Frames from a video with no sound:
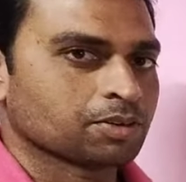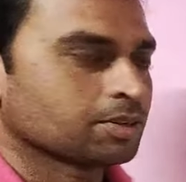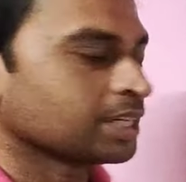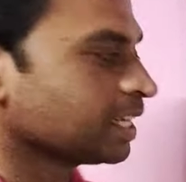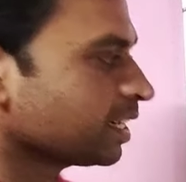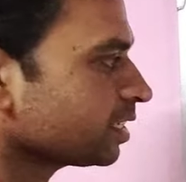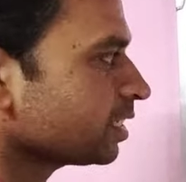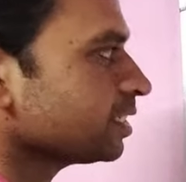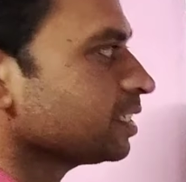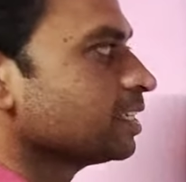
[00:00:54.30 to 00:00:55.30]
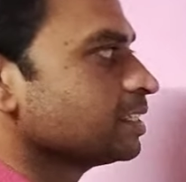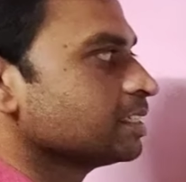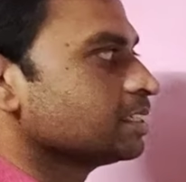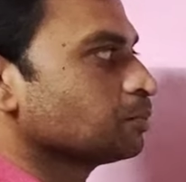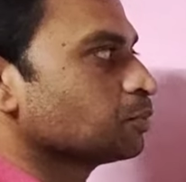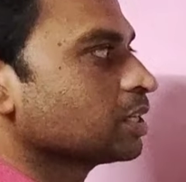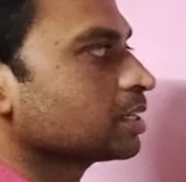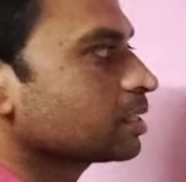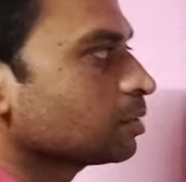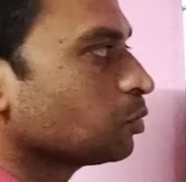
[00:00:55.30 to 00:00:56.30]
আমরা অলরেডি আগের থেকে জেনে আসছি যে
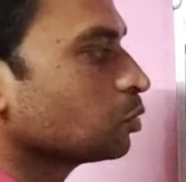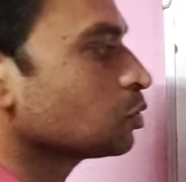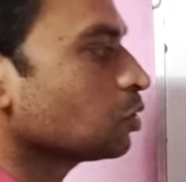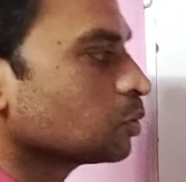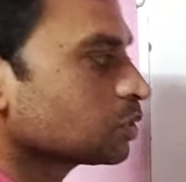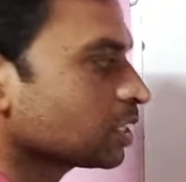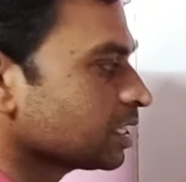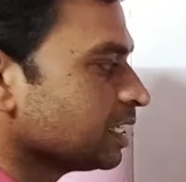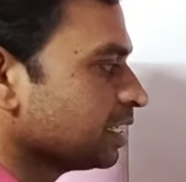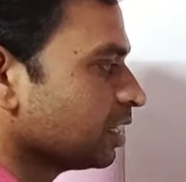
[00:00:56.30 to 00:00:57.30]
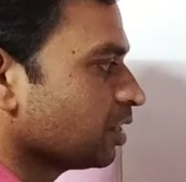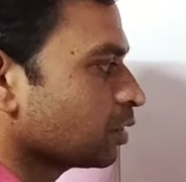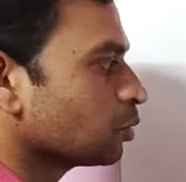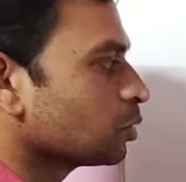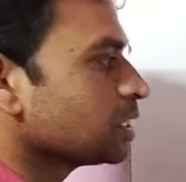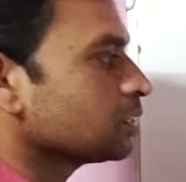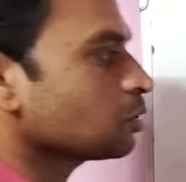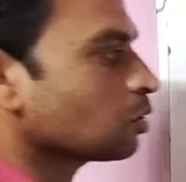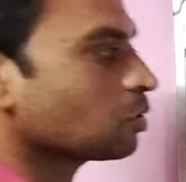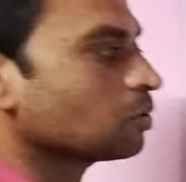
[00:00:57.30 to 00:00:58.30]
পদার্থের ভৌত অবস্থা তিনটে হয় কঠিন
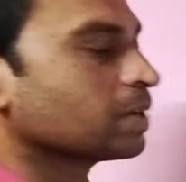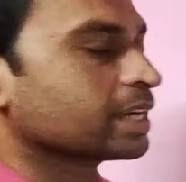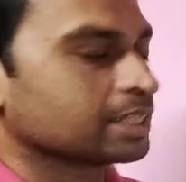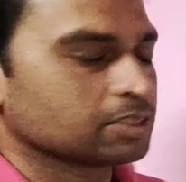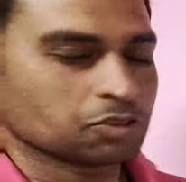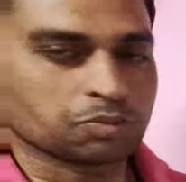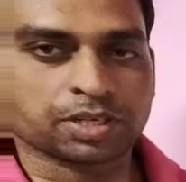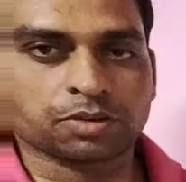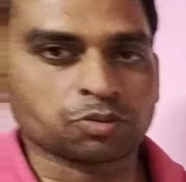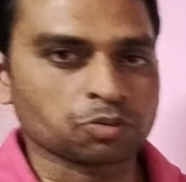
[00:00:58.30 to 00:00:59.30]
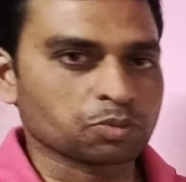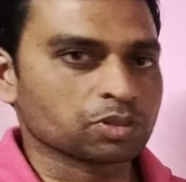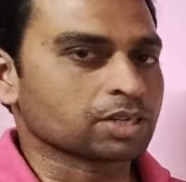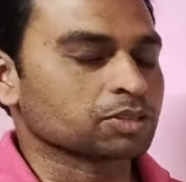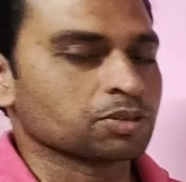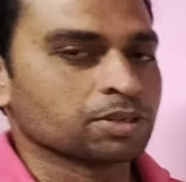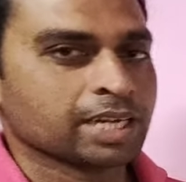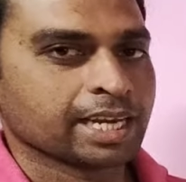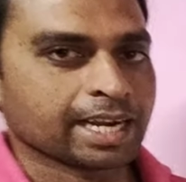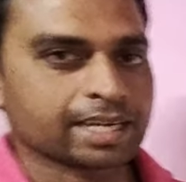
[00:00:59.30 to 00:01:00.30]
তরল বা গ্যাসীয় মানে কোনো পদার্থ
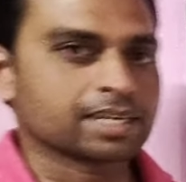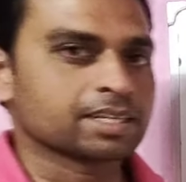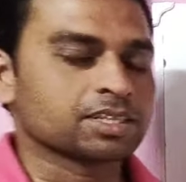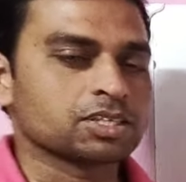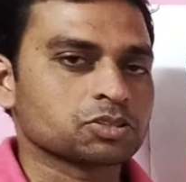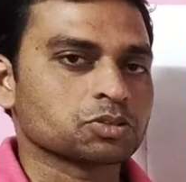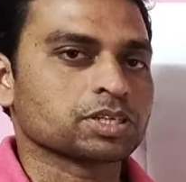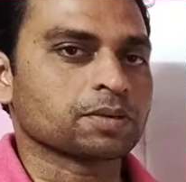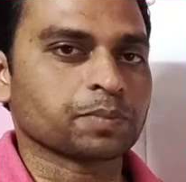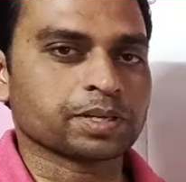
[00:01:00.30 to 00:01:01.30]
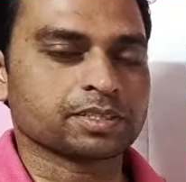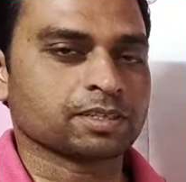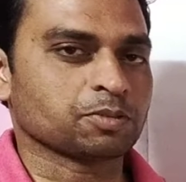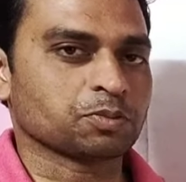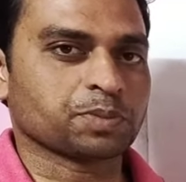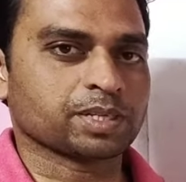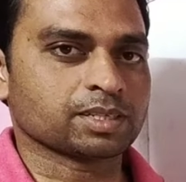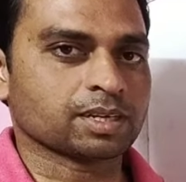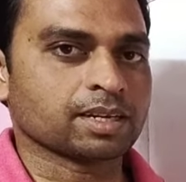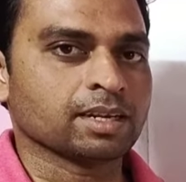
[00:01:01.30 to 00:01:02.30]
একটা নির্দিষ্ট টেম্পারেচার এবং
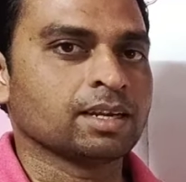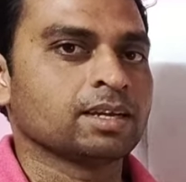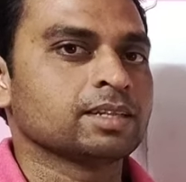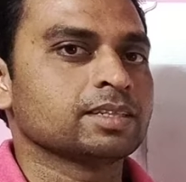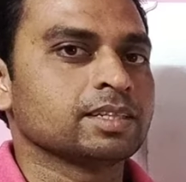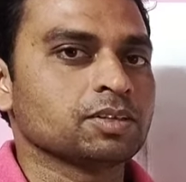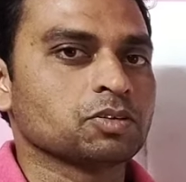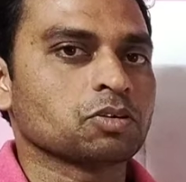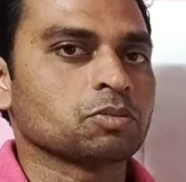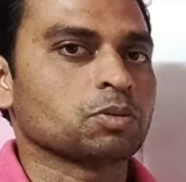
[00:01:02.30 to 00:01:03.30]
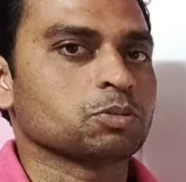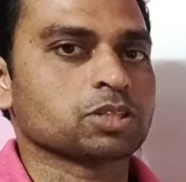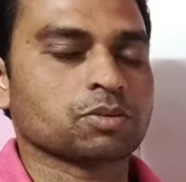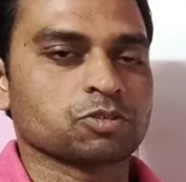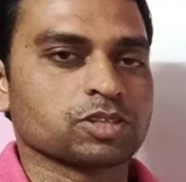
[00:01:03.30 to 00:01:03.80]
প্রেসারে তিন রকম অবস্থার